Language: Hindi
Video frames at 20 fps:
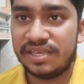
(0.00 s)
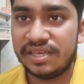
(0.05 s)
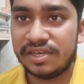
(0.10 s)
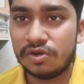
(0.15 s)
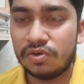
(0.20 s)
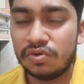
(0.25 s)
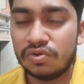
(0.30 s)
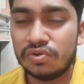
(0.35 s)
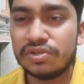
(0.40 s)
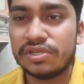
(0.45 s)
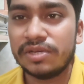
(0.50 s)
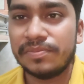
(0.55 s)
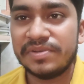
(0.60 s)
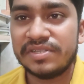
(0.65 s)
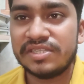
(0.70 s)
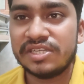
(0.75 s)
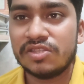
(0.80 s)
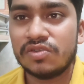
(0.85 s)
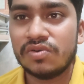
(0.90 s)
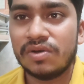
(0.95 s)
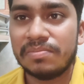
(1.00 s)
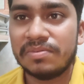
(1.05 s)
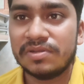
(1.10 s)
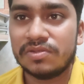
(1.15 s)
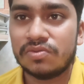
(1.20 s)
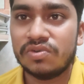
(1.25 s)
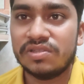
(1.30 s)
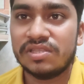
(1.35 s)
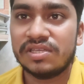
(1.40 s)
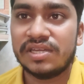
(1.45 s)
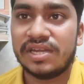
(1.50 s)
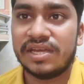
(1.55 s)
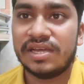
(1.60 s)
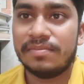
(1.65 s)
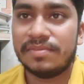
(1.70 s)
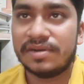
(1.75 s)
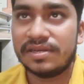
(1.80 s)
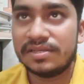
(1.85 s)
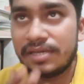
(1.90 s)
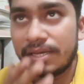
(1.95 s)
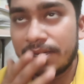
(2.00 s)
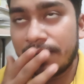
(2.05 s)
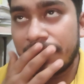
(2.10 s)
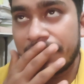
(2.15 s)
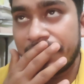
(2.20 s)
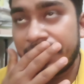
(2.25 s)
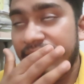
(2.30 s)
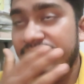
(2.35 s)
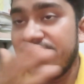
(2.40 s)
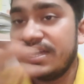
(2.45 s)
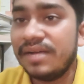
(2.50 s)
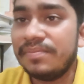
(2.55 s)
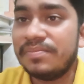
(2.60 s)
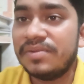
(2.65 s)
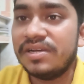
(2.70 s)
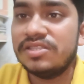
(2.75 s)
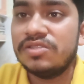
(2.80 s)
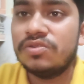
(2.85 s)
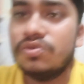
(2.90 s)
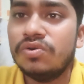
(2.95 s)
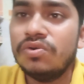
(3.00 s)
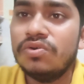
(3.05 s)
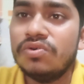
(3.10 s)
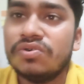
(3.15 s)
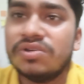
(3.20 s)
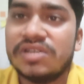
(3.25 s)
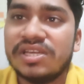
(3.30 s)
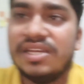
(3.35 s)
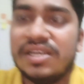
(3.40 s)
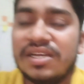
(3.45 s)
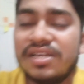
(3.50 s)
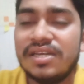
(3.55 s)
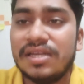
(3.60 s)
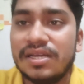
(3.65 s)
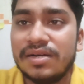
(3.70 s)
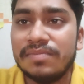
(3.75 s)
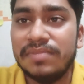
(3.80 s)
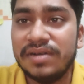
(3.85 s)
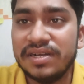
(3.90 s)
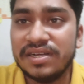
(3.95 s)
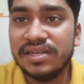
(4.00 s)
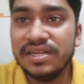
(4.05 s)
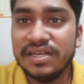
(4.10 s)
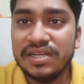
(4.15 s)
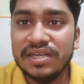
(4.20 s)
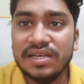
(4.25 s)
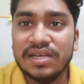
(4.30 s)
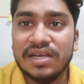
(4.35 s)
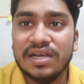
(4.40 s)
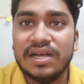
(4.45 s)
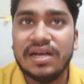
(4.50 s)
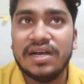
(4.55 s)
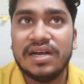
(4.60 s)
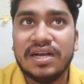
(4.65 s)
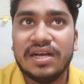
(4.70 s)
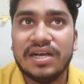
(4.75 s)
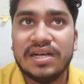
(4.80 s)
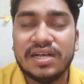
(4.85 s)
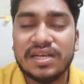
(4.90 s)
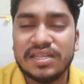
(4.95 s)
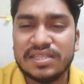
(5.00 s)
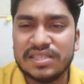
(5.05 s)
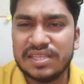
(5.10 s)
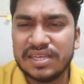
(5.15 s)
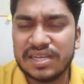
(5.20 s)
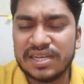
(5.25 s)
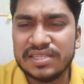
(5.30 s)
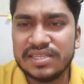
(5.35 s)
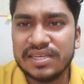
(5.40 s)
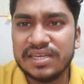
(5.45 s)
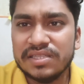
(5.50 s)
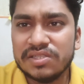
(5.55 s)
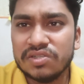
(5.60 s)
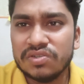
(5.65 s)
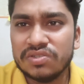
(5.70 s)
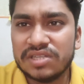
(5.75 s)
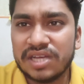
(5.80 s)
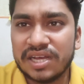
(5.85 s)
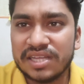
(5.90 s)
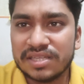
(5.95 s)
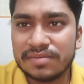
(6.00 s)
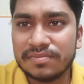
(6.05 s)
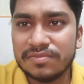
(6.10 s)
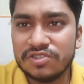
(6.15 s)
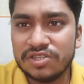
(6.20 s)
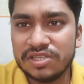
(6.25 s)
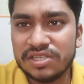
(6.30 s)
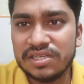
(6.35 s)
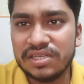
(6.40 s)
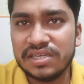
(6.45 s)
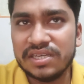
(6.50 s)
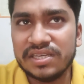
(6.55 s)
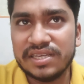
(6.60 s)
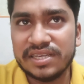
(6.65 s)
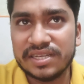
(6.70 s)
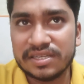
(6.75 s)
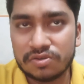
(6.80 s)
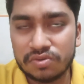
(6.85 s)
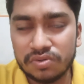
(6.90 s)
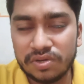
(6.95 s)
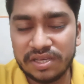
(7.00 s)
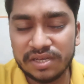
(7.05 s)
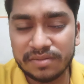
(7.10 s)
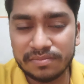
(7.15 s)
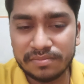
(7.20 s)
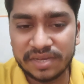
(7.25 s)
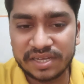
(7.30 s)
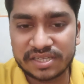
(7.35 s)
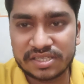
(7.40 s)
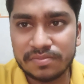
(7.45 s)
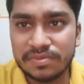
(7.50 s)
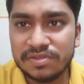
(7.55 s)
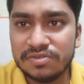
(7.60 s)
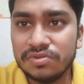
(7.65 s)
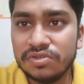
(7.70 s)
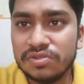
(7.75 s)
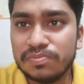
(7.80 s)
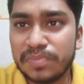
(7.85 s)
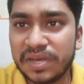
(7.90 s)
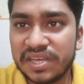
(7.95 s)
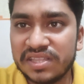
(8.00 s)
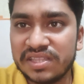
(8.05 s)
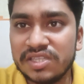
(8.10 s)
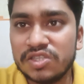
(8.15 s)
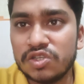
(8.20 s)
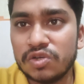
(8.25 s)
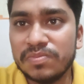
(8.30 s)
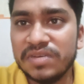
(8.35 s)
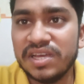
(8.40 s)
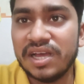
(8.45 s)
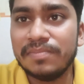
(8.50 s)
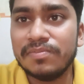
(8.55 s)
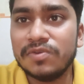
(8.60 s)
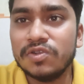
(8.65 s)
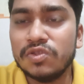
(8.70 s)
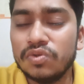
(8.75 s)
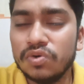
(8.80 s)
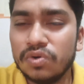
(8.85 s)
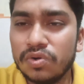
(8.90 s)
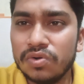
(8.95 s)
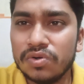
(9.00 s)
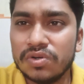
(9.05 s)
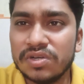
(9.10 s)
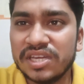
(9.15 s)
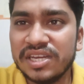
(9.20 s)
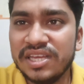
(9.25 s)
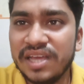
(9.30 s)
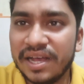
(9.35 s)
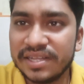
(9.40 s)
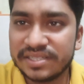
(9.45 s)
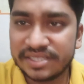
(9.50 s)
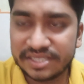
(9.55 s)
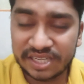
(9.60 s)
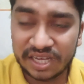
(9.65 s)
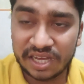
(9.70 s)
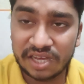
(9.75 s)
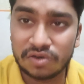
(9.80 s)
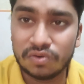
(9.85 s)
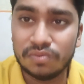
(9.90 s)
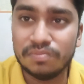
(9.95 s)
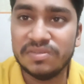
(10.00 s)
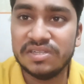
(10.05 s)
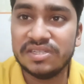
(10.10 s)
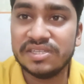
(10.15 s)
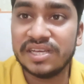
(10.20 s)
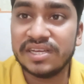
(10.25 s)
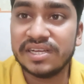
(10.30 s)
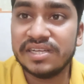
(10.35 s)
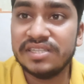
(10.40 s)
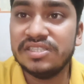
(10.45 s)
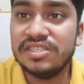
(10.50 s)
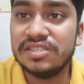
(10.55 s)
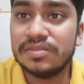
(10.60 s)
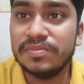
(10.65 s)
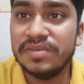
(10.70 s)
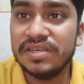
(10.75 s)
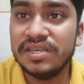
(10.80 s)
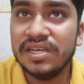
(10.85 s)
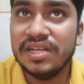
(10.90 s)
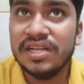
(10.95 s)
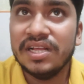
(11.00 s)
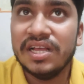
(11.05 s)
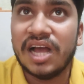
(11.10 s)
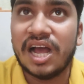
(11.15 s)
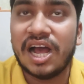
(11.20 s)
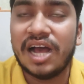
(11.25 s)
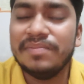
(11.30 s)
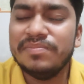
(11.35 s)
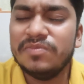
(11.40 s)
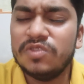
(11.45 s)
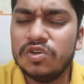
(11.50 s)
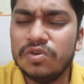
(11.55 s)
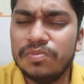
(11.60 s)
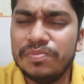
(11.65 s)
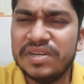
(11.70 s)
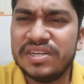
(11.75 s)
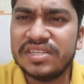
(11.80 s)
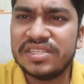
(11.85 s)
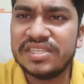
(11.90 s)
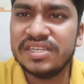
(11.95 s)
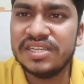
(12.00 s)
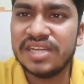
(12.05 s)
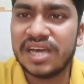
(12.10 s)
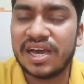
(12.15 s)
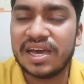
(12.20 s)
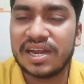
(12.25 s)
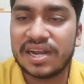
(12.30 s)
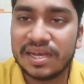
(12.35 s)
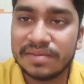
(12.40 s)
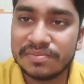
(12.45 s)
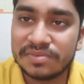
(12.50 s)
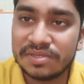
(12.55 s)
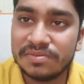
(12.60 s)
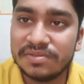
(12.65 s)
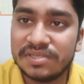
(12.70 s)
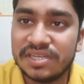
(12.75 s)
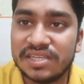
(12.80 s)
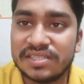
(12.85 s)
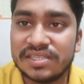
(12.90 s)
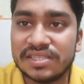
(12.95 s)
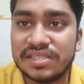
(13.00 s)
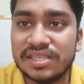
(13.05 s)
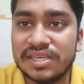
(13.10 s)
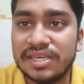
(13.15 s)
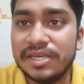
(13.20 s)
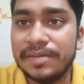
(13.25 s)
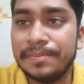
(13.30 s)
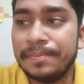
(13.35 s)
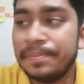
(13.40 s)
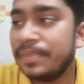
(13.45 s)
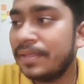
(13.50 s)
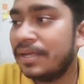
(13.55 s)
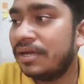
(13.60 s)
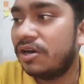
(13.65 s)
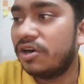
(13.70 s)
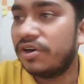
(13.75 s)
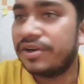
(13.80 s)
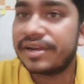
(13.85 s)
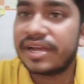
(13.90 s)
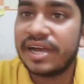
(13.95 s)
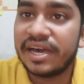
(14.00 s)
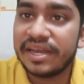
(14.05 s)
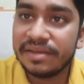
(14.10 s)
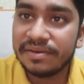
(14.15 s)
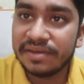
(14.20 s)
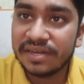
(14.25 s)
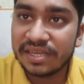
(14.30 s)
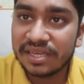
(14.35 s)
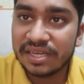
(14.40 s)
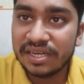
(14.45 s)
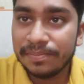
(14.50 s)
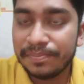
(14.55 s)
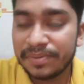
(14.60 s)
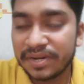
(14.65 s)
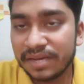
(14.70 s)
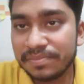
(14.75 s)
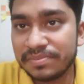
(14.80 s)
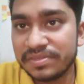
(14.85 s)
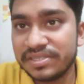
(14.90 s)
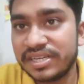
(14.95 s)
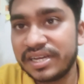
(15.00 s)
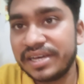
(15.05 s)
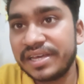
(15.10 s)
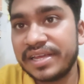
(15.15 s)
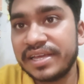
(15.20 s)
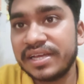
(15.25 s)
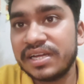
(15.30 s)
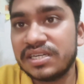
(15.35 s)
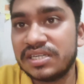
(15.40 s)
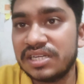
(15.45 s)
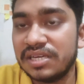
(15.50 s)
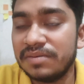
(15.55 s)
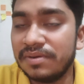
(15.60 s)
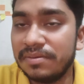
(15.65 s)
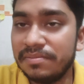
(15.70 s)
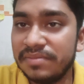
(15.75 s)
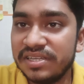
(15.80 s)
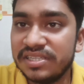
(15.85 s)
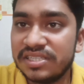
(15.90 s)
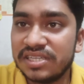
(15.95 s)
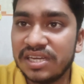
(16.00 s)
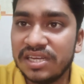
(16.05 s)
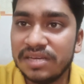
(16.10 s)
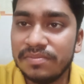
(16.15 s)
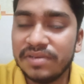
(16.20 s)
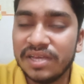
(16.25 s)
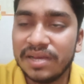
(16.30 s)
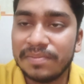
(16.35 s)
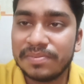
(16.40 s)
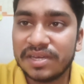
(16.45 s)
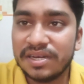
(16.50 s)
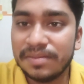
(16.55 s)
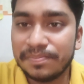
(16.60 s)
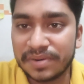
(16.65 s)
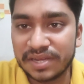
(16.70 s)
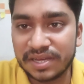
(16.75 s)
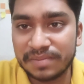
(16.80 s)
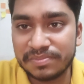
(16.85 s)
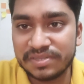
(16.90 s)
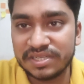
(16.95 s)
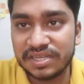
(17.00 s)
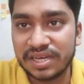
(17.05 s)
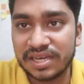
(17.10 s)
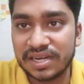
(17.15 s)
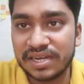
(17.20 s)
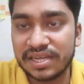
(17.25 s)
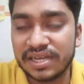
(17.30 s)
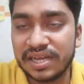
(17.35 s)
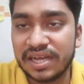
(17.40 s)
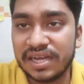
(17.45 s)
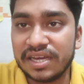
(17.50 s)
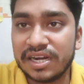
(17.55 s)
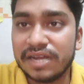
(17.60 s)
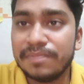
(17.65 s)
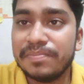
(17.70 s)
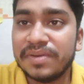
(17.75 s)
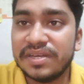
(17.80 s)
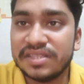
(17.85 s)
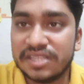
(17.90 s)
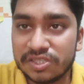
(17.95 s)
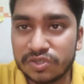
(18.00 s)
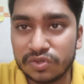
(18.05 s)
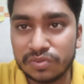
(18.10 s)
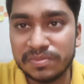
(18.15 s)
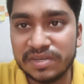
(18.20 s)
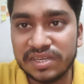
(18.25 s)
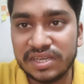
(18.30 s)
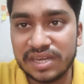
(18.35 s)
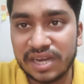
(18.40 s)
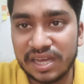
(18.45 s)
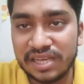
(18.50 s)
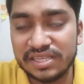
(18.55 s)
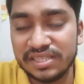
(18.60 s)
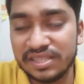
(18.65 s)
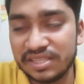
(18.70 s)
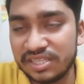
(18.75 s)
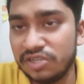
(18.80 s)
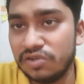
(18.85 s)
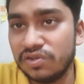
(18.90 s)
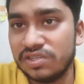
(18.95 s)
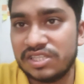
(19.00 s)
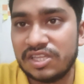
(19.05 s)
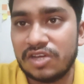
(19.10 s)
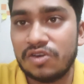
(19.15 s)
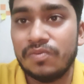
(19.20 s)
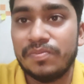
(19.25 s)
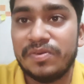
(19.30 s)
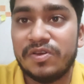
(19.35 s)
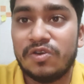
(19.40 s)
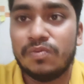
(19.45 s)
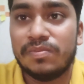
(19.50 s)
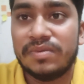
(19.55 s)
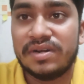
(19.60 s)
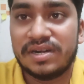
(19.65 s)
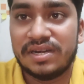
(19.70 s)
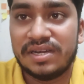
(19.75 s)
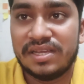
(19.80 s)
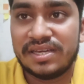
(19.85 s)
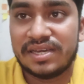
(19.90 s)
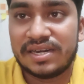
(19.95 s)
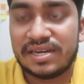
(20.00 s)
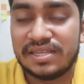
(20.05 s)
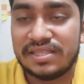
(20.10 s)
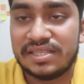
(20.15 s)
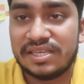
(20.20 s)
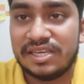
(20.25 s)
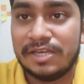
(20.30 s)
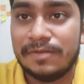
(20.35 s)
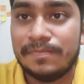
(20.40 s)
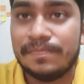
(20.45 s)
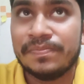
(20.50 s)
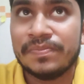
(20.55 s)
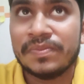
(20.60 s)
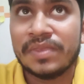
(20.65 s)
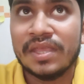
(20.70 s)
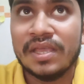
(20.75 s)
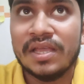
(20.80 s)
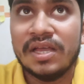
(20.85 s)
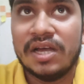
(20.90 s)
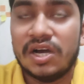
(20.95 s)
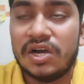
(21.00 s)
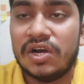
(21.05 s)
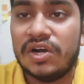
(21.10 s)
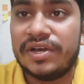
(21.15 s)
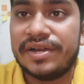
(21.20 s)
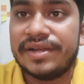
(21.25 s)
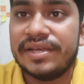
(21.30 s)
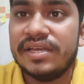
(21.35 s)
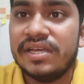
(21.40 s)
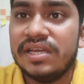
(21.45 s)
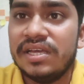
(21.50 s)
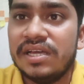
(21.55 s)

एक लोगों की अपेक्षा तो आपका तुरंत किराया बढ़ जाएगा किराया आपका दो लोगों के लिए लगभग देखा जाए तो जहाँ तक मुझे एक टू एक मैक्सिमम जो है पैंतीस में आपको दो लोगों के लिए अच्छा रूम मिल जाएगा जिसमें आप दो बेडशीट आराम से बिछा सकते हैं और खाने वाने के लिए पर्याप्त जगह रहेगा टेबल मेज के लिए भी आपके लिए पर्याप्त जगह रहेगा अगर आप पैंतीस में इन तीनों स्थानों पर रूम लेकर रहते हैं और